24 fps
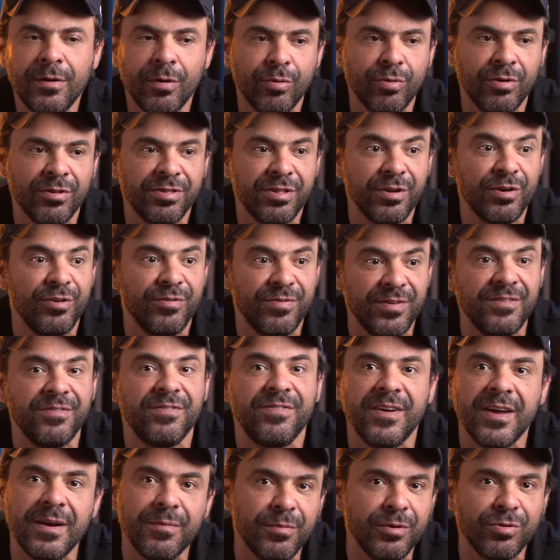Eu consigo
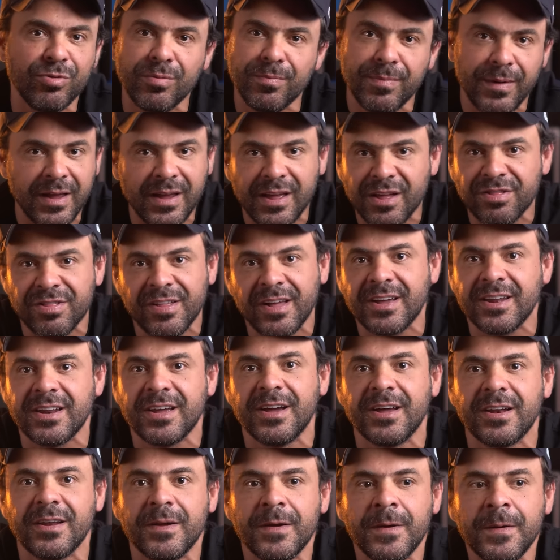viver muito bem com essa
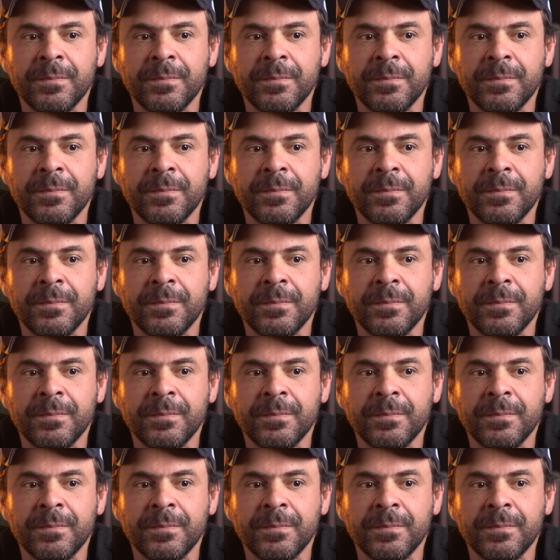grana.